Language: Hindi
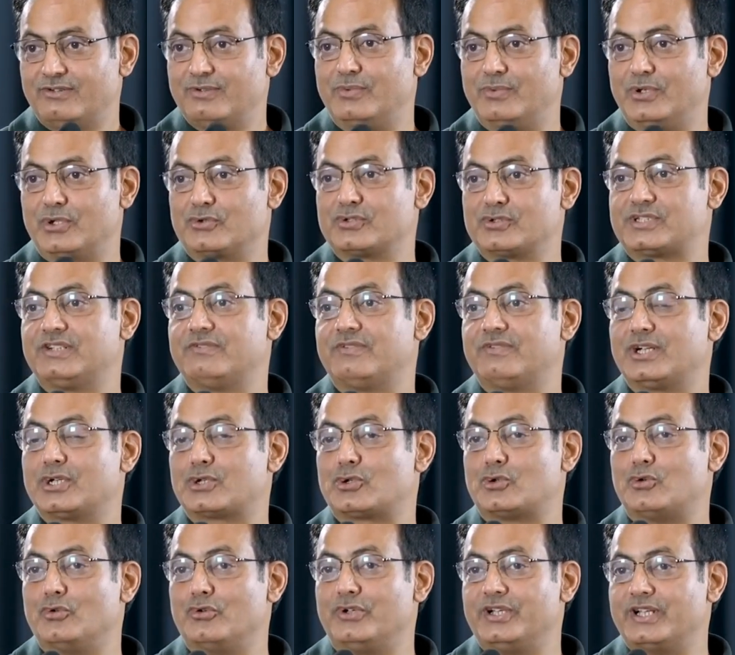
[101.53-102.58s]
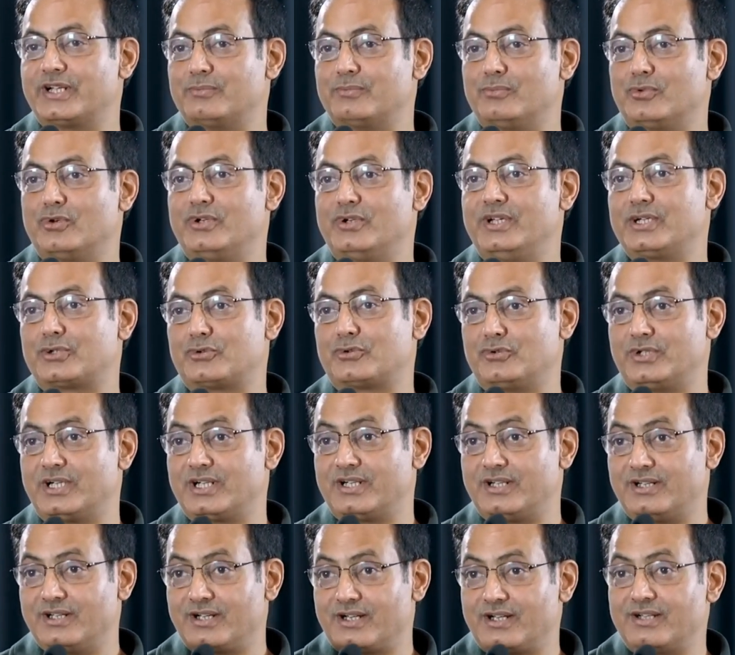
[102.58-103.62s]
वो भरोसे वाला कुरियर बॉय या
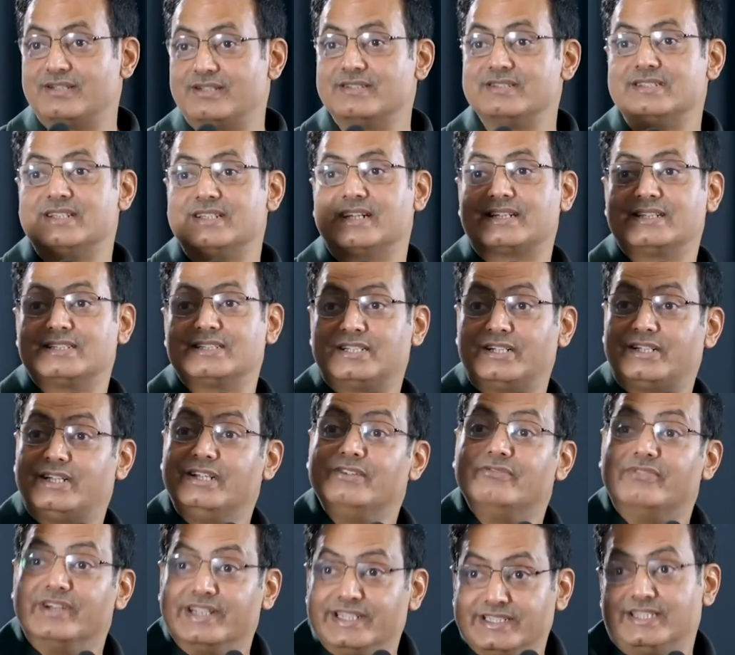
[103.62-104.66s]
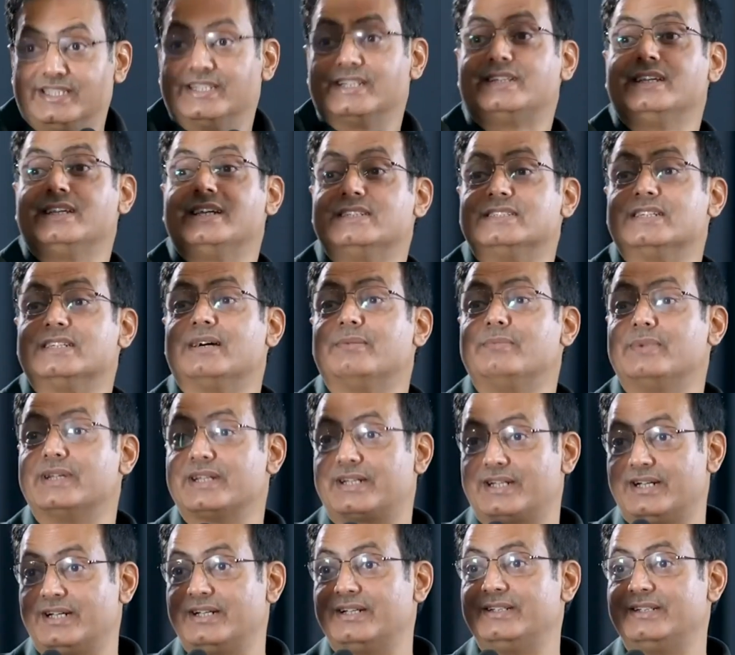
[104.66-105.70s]
कुरियर गर्ल जाके चिट्ठी वहीं दे के आए जहाँ
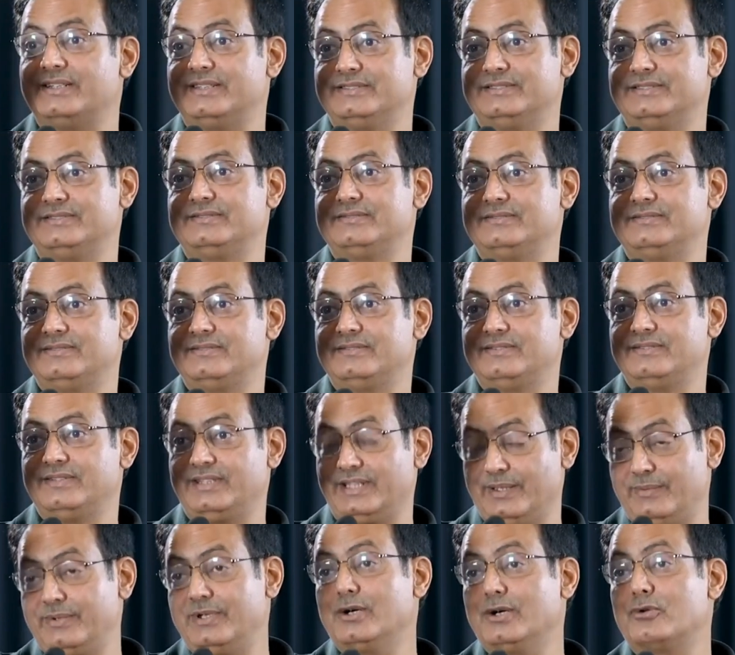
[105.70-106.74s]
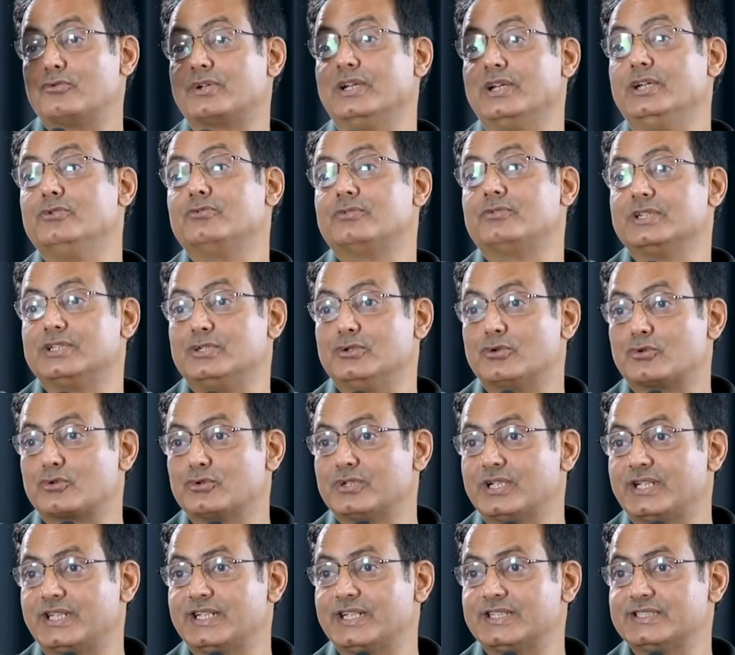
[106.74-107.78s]
हमने कहा है ये भी डाउट कहीं किसी और
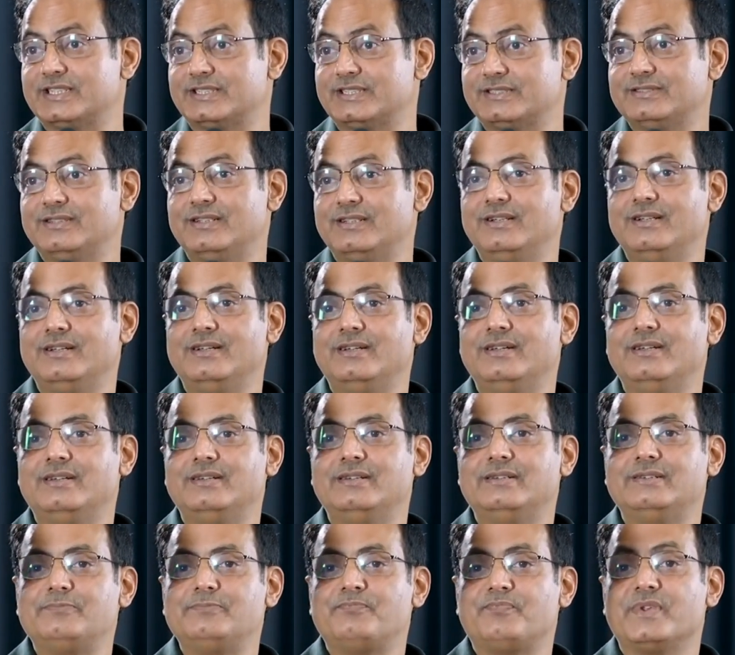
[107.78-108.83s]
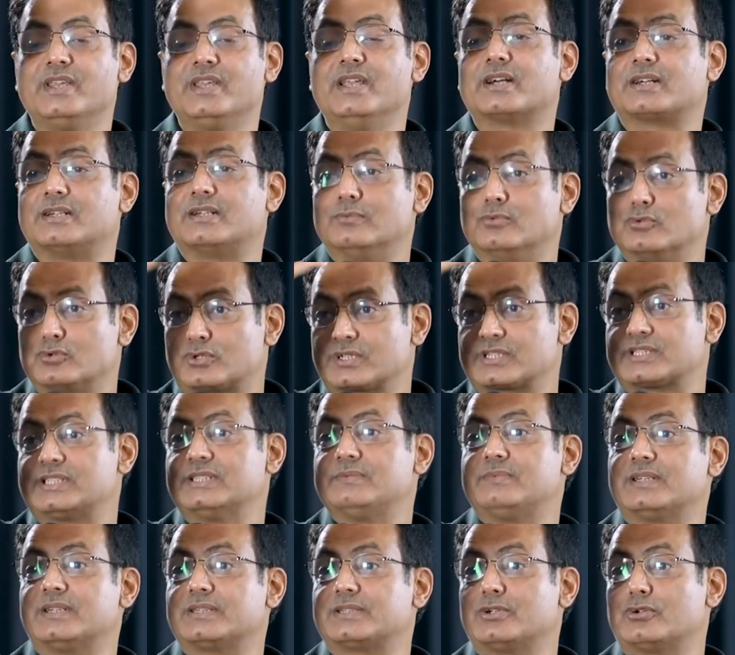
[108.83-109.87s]
को दे के आ जाए या कबूतर
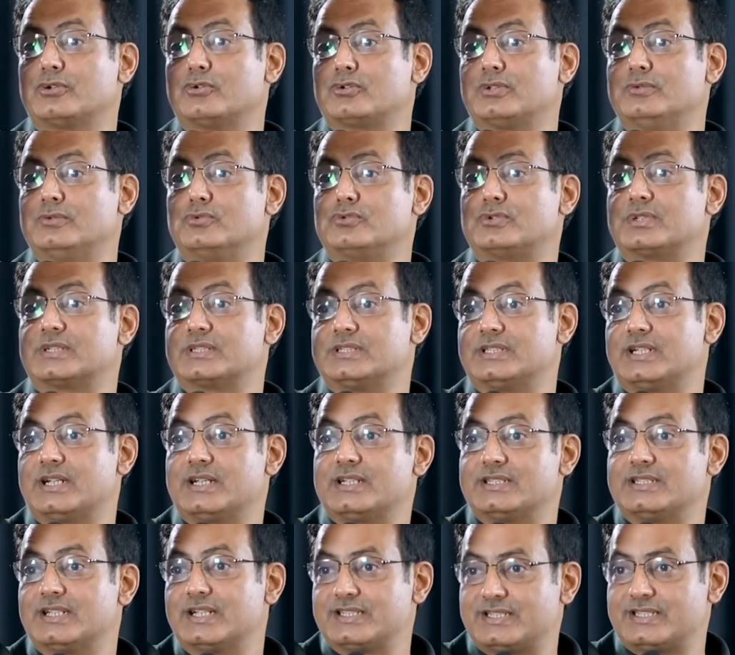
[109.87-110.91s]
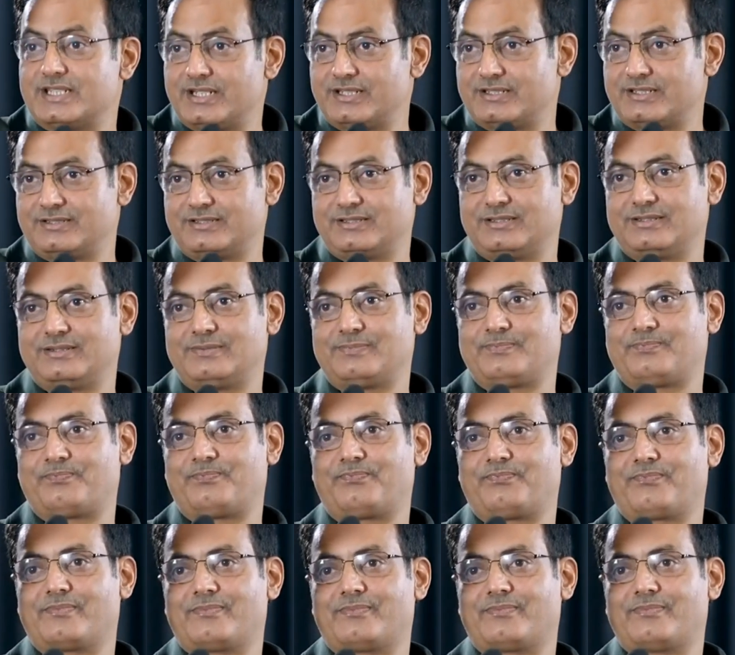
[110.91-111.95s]
से बात करो कबूतर जा जा जा
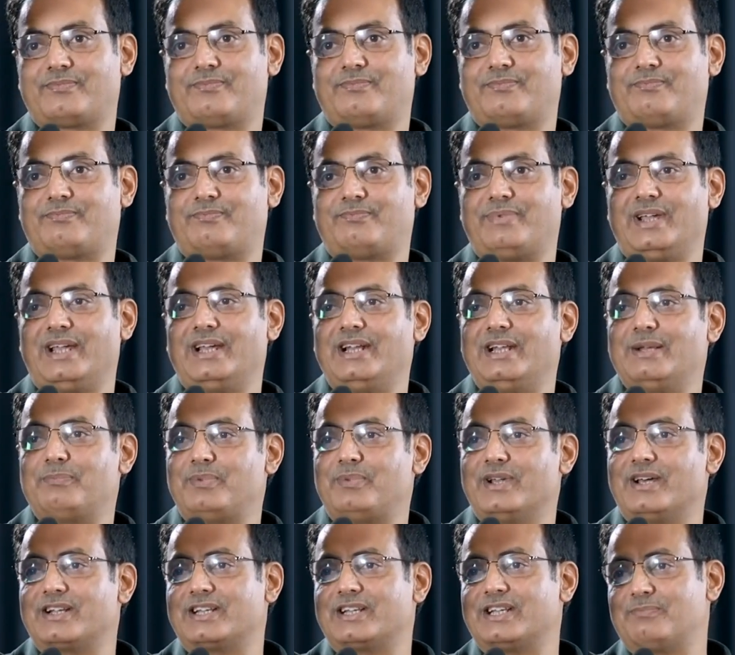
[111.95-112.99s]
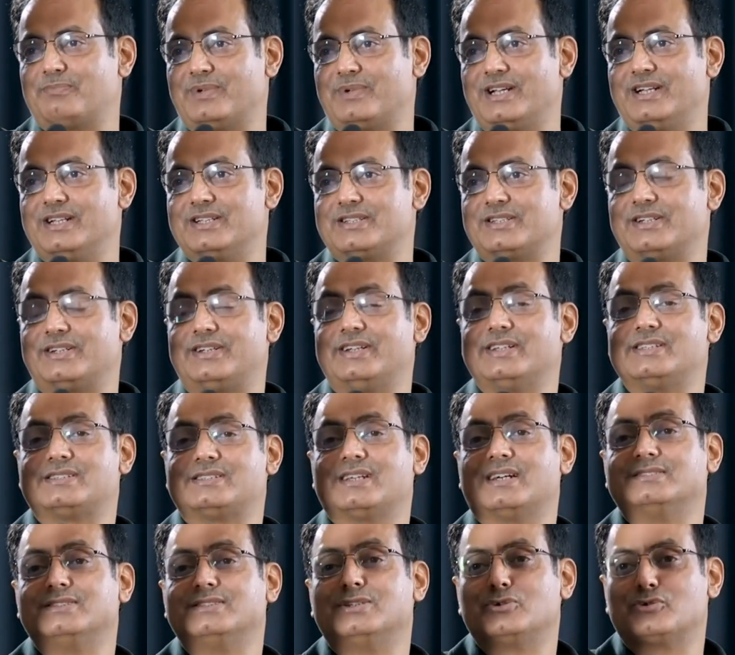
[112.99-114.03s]
पहले प्यार की पहली चिट्ठी
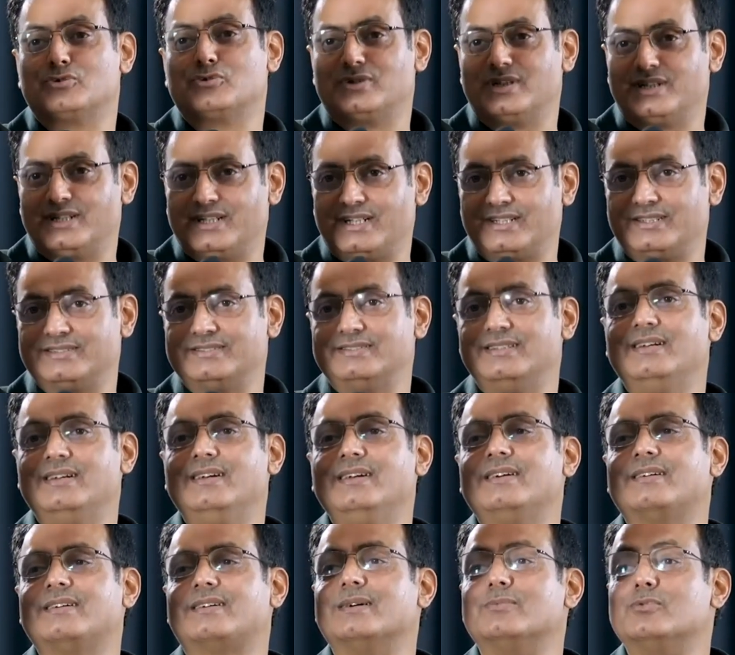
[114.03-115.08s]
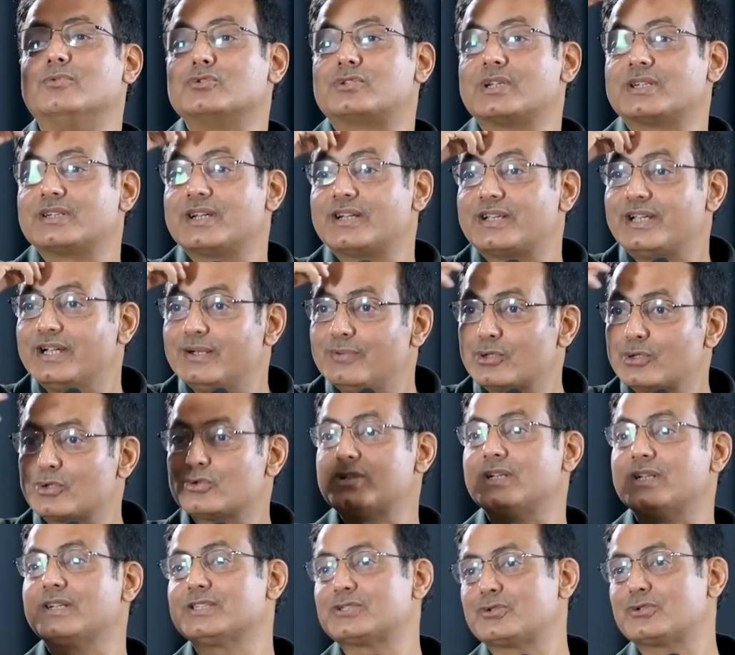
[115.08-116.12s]
साजन को दिया कबूतर का क्या
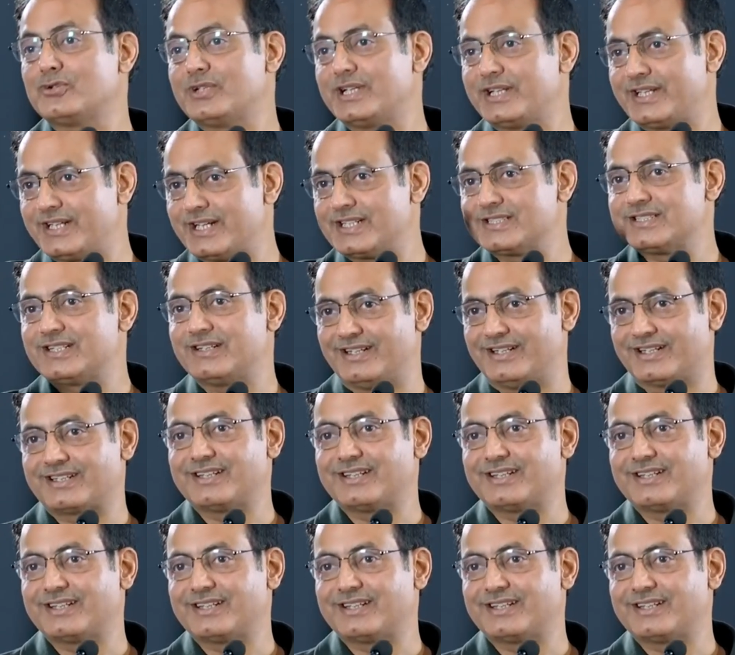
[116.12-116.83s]
भरोसा किसको देंगे आ जाए